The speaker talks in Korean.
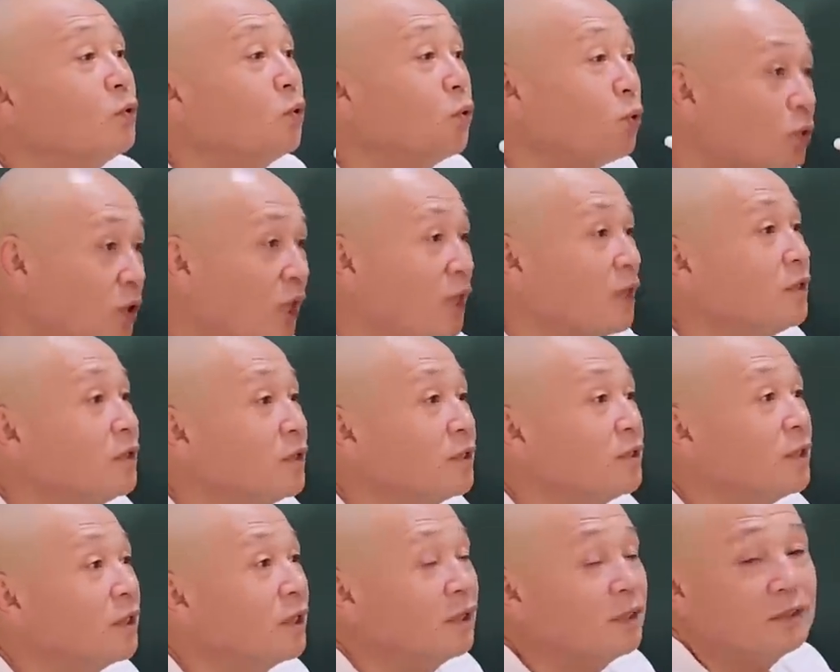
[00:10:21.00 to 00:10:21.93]
요거다 이렇게
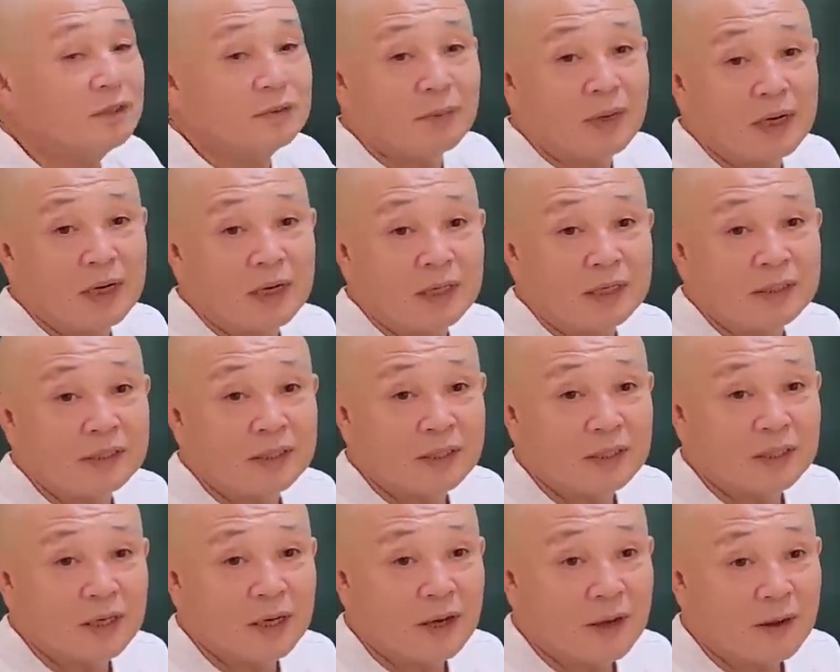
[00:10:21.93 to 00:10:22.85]
생각하지 말라는
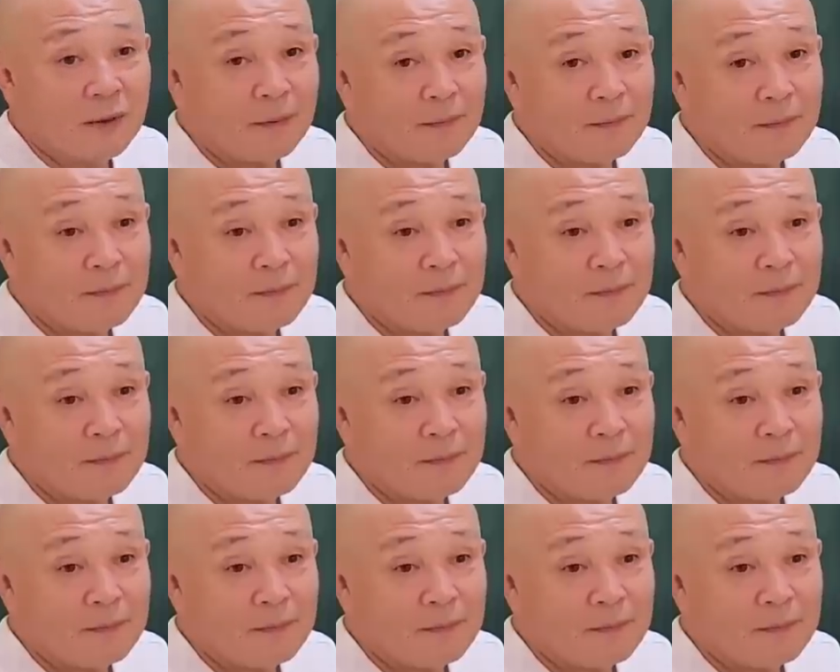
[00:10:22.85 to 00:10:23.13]
얘기야.